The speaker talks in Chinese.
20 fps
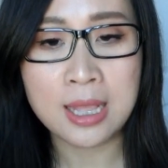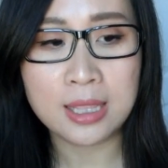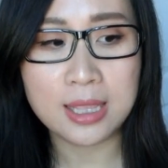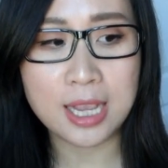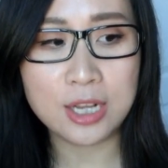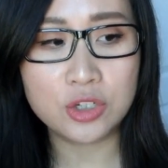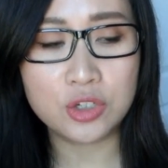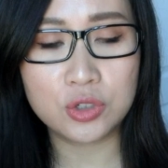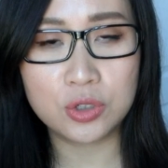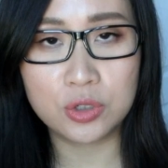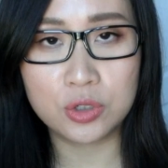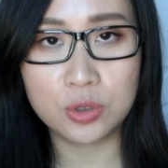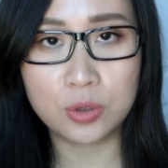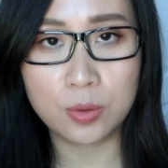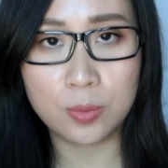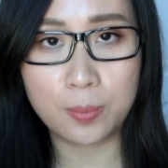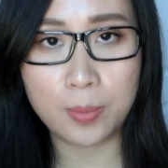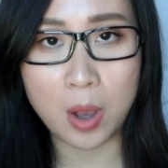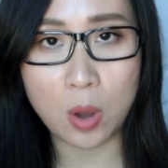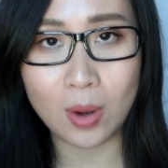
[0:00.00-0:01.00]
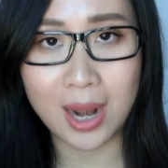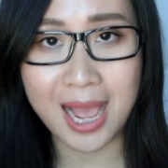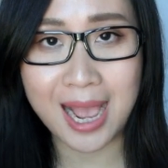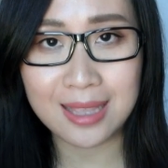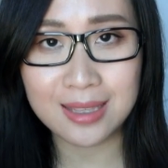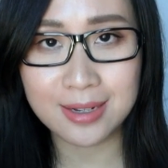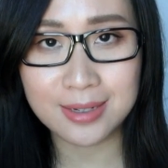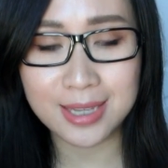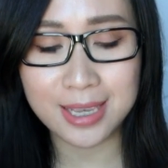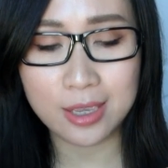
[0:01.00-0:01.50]
但是宝
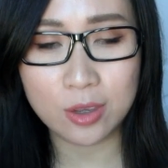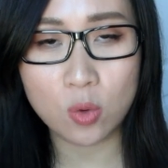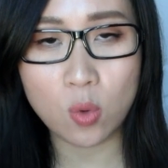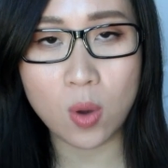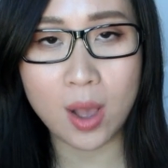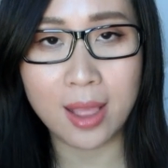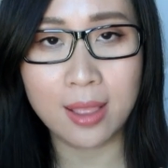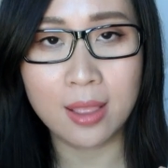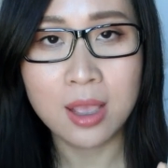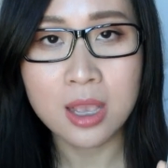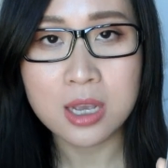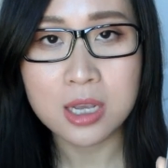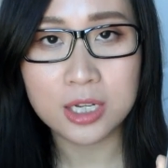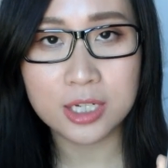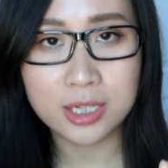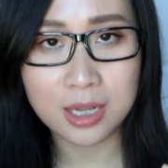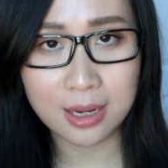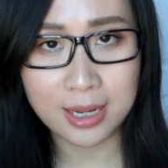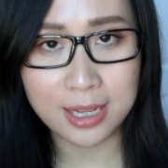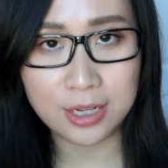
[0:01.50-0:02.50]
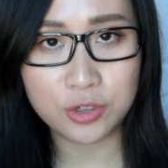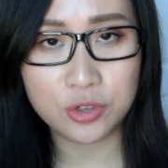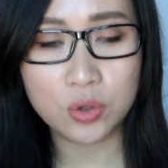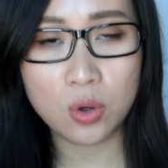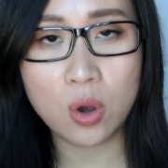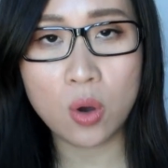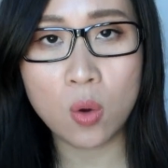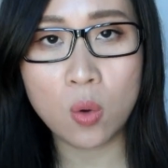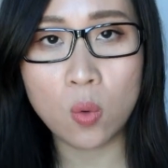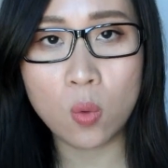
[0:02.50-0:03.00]
拉的这一款上脸之
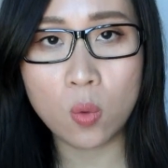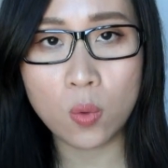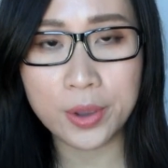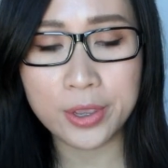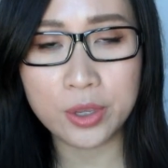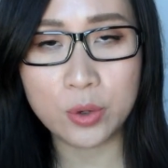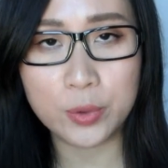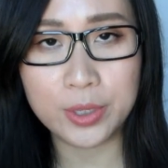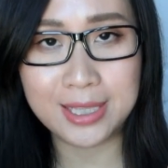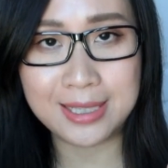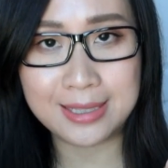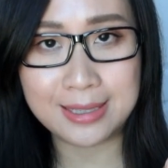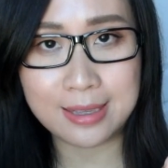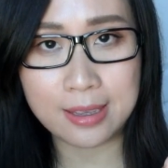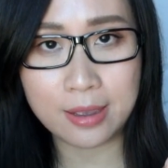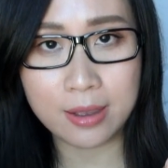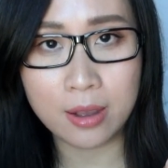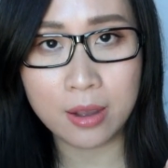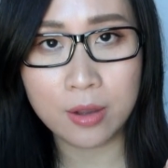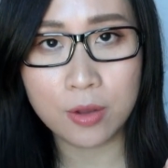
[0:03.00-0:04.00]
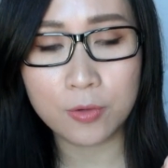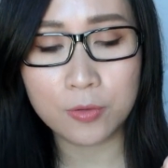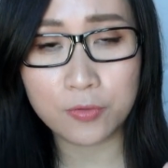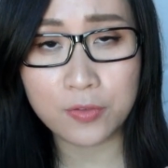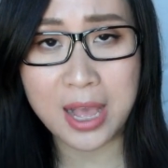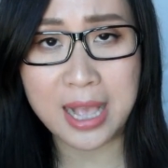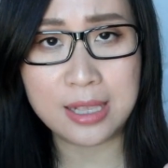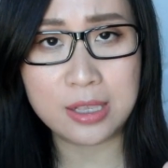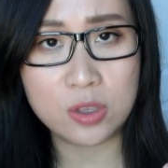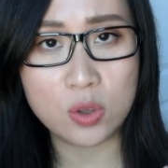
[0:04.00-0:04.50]
后会有一些
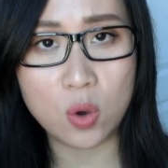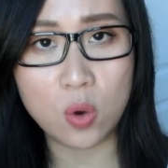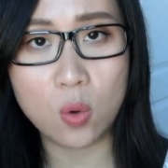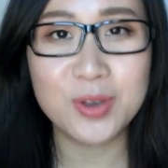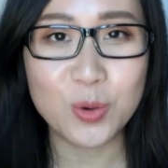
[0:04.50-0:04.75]
泛油，